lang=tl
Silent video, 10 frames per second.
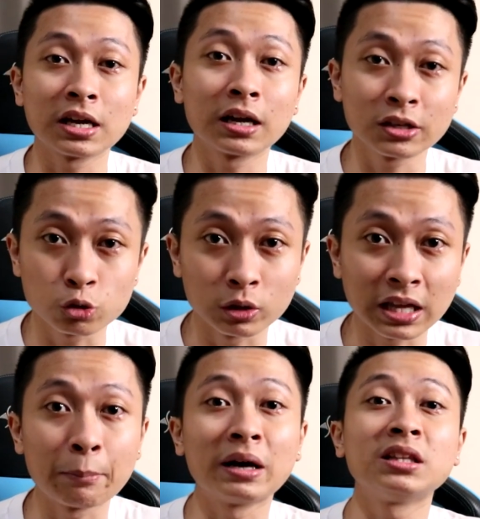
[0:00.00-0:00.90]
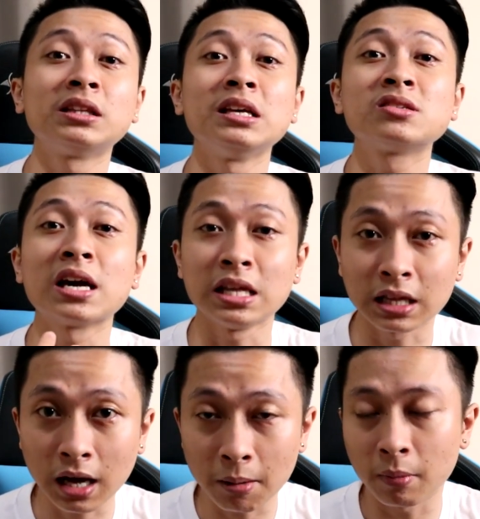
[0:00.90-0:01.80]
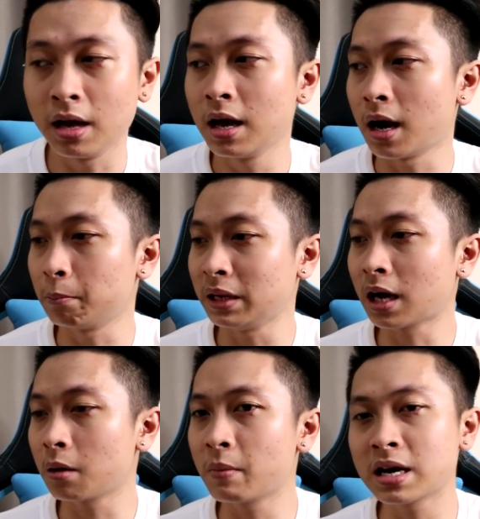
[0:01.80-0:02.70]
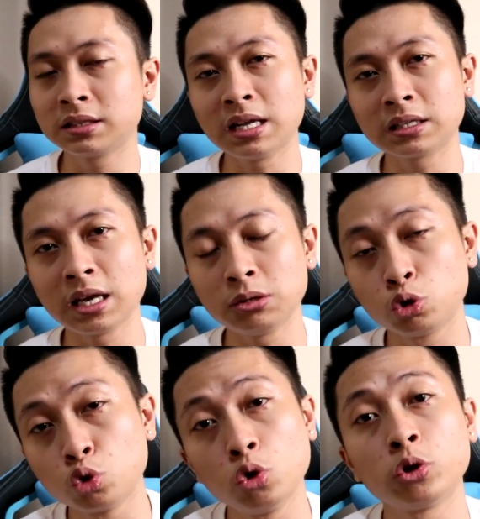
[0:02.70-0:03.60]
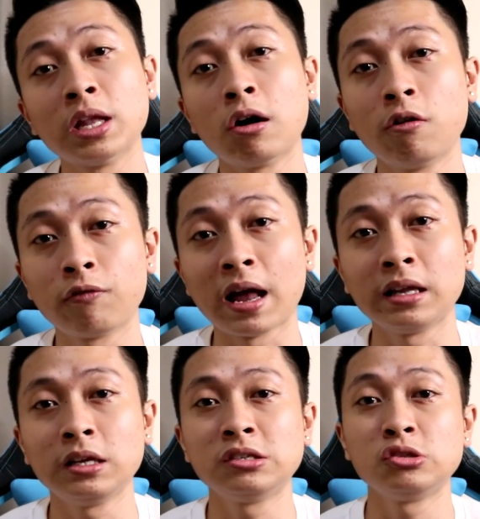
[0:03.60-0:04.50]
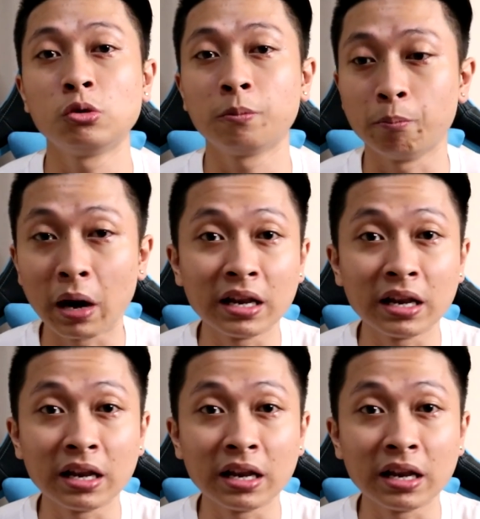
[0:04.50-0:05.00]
sa resulta, pagdating sa income. Ang pinakamagandang na idudulot ng offline is yung